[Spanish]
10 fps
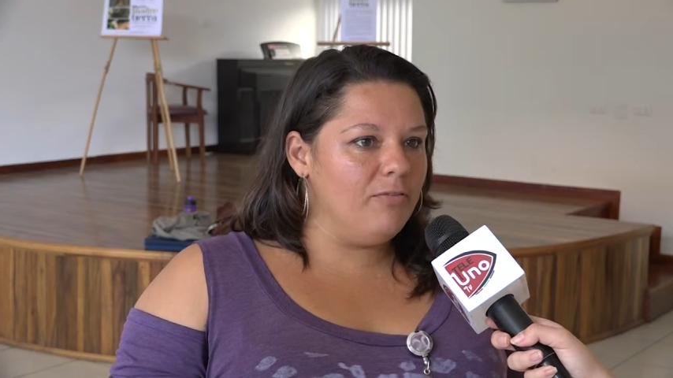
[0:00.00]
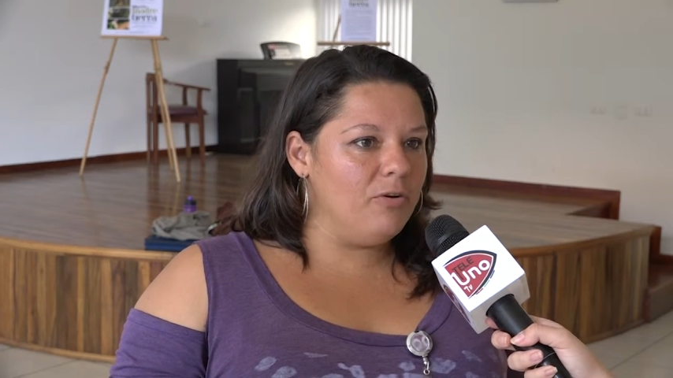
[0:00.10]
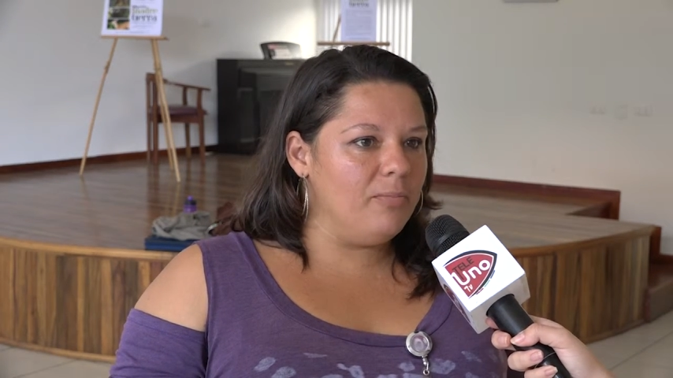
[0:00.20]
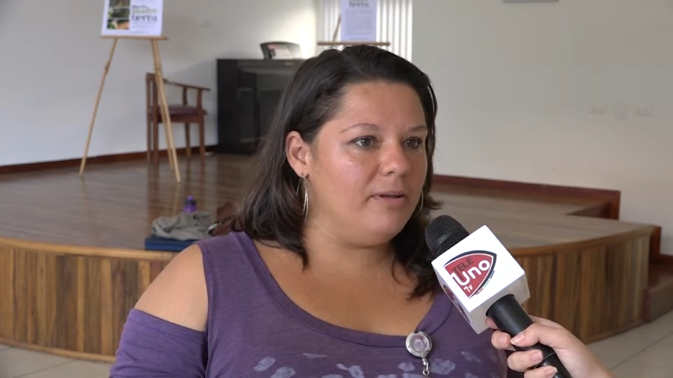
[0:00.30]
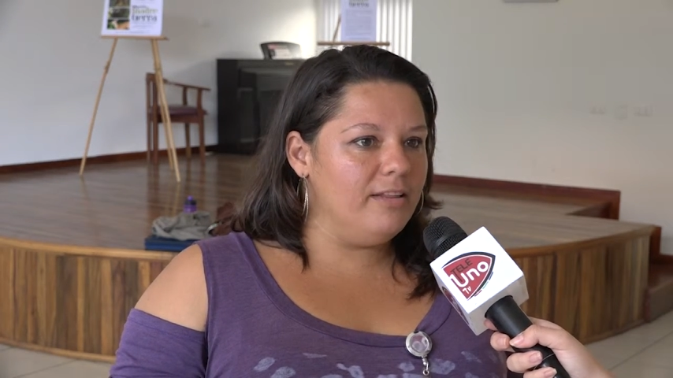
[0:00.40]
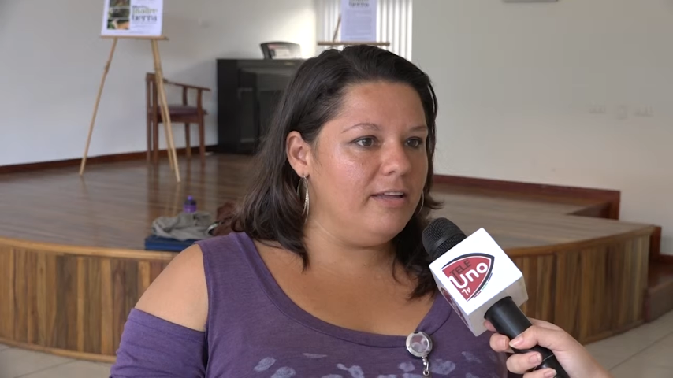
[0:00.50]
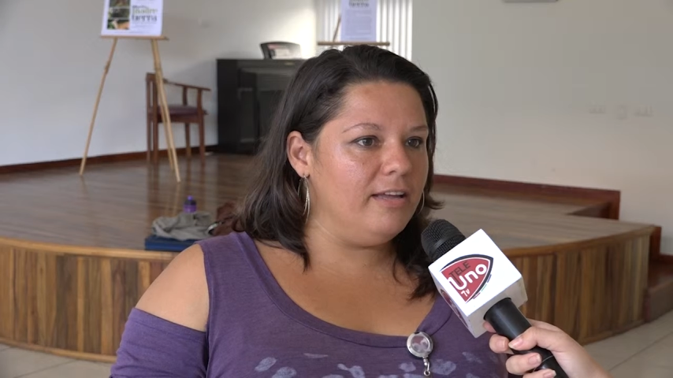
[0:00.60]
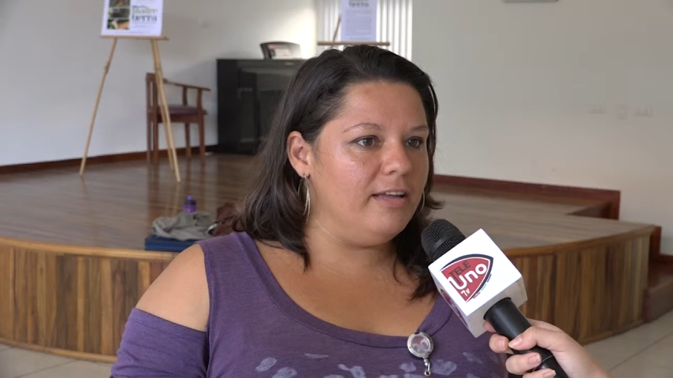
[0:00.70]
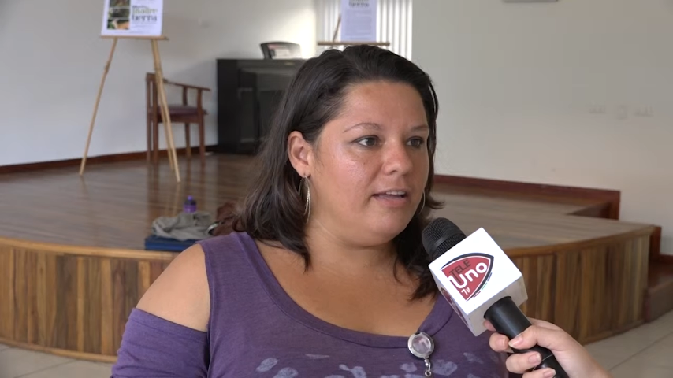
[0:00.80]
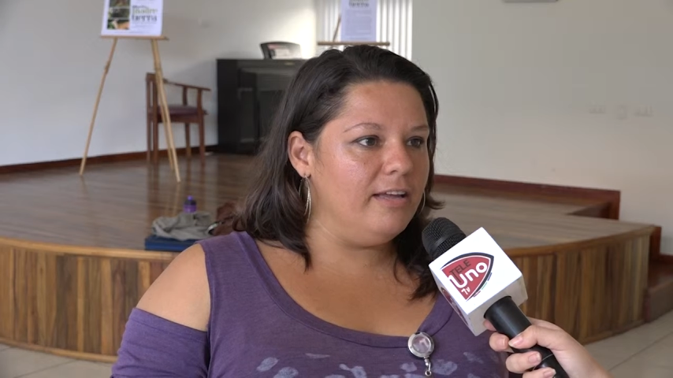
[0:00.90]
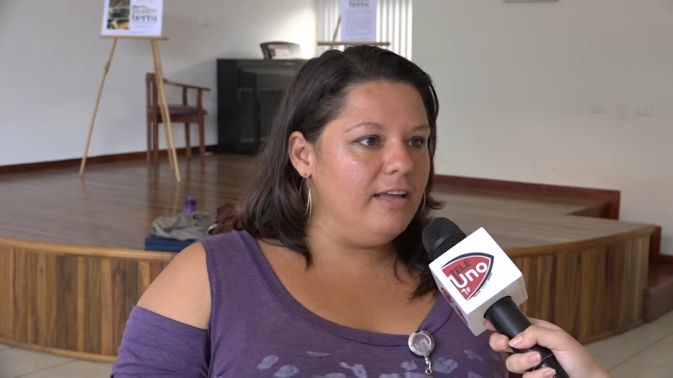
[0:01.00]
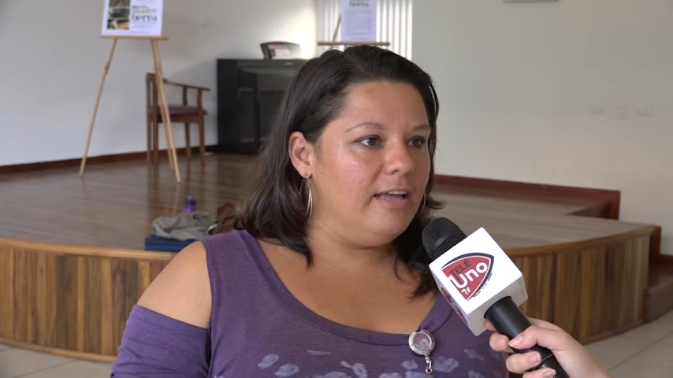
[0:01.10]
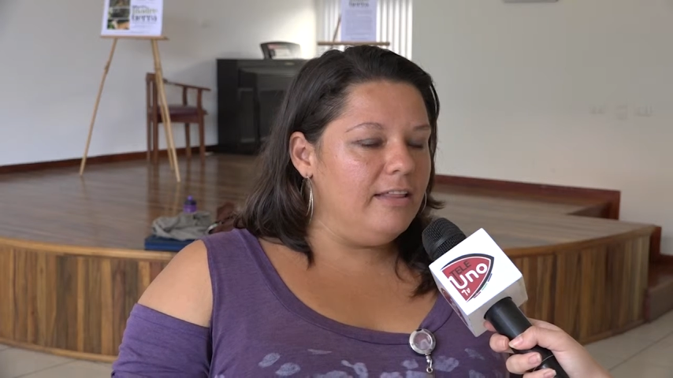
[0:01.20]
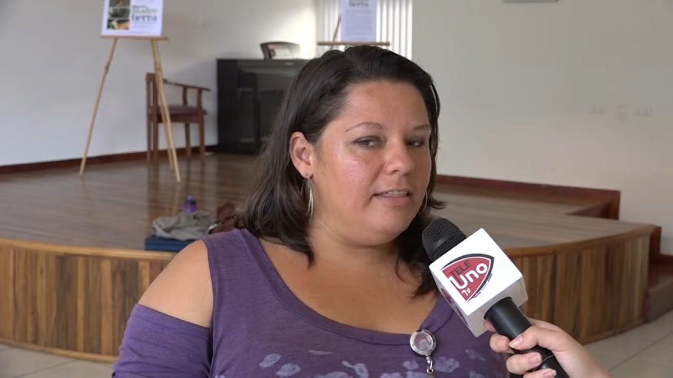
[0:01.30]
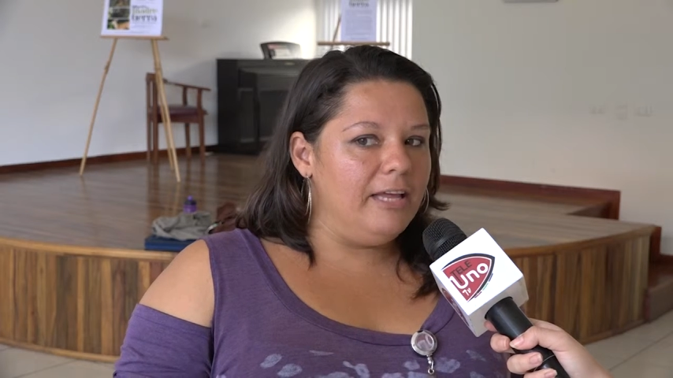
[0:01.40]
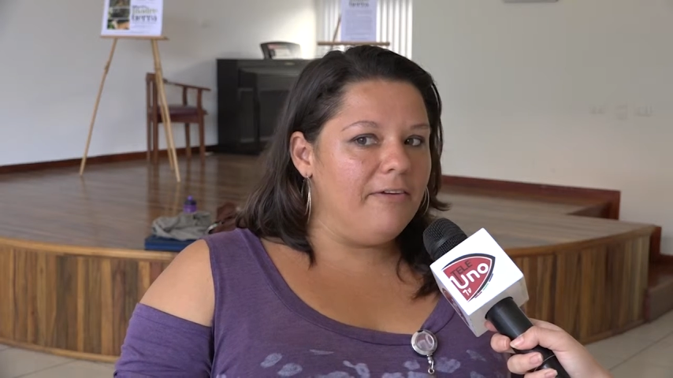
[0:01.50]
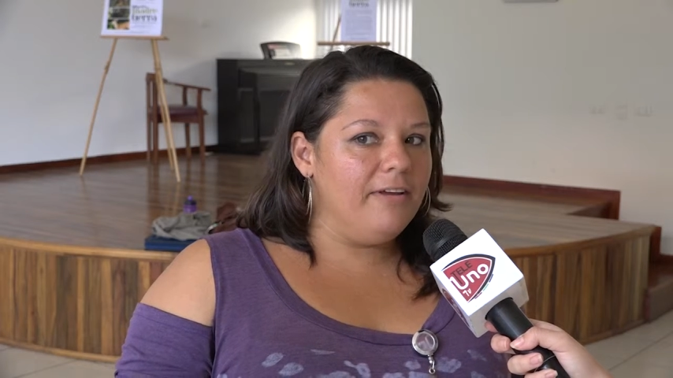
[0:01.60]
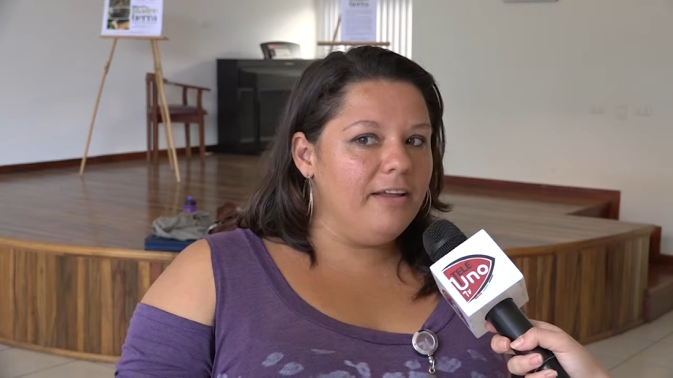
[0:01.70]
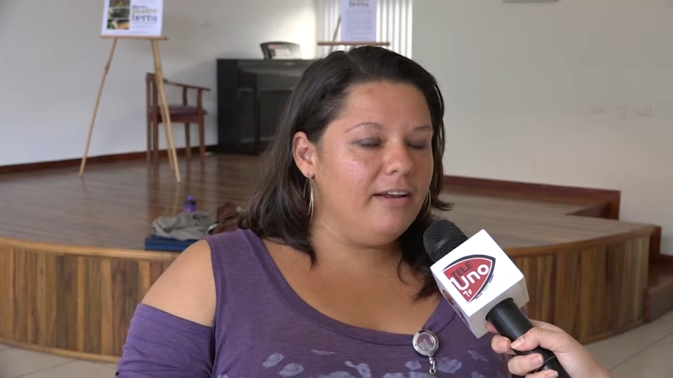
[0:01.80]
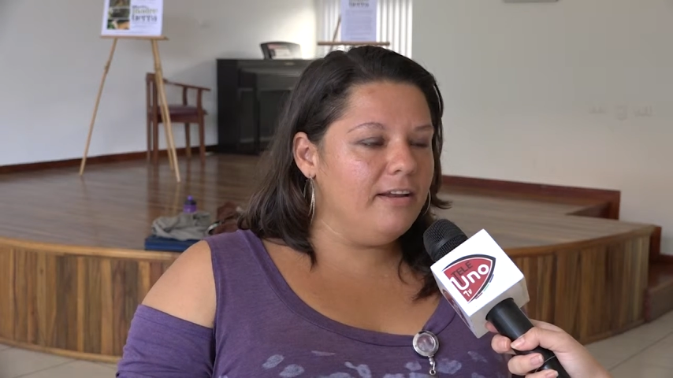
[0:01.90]
formas de,
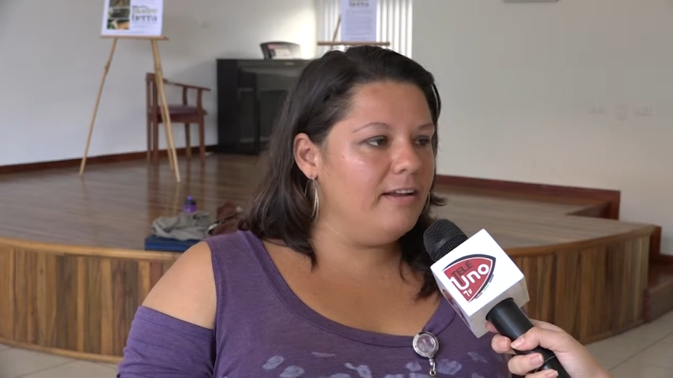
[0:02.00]
ver,